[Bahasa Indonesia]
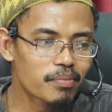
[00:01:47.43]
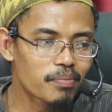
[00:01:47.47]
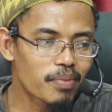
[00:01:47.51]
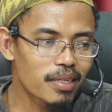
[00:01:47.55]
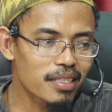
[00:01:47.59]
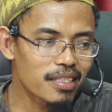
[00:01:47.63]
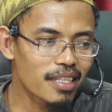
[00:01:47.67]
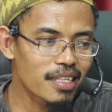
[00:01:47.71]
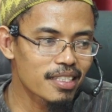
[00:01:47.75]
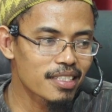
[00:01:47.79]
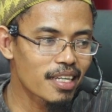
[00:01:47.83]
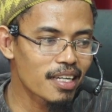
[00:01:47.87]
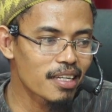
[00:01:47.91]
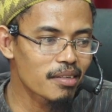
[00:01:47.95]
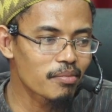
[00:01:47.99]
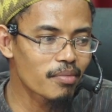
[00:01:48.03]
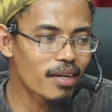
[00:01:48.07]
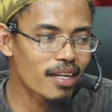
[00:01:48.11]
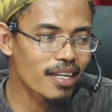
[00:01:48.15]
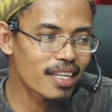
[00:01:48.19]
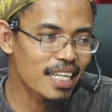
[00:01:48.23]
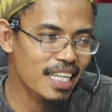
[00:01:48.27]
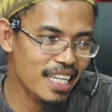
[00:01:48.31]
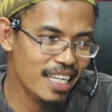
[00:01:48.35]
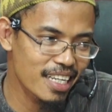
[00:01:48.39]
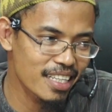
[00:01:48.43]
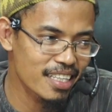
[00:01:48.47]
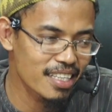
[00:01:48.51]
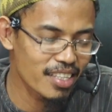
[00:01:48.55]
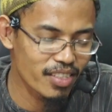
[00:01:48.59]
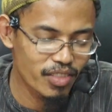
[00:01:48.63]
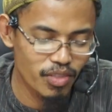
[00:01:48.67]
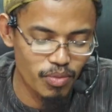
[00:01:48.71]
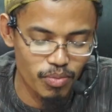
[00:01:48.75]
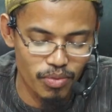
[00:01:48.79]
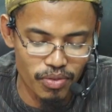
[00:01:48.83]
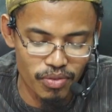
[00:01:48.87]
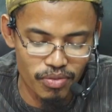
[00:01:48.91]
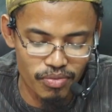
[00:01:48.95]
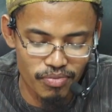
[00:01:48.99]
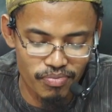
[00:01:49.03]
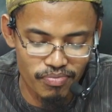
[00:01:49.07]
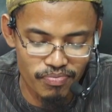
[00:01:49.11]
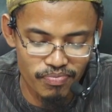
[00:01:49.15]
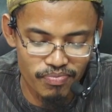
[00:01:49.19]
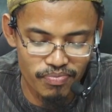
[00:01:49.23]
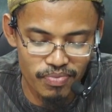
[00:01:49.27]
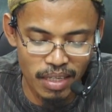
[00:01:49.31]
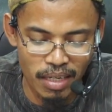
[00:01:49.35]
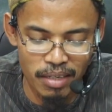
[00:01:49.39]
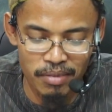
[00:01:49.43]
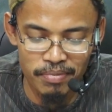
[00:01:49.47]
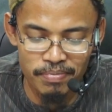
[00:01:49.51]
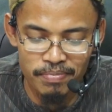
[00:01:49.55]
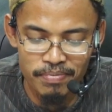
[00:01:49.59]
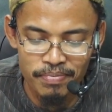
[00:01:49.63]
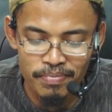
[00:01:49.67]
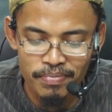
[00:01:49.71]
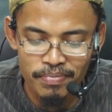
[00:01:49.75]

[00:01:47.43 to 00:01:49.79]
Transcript: pertanyaan malaikat tersebut. Nah,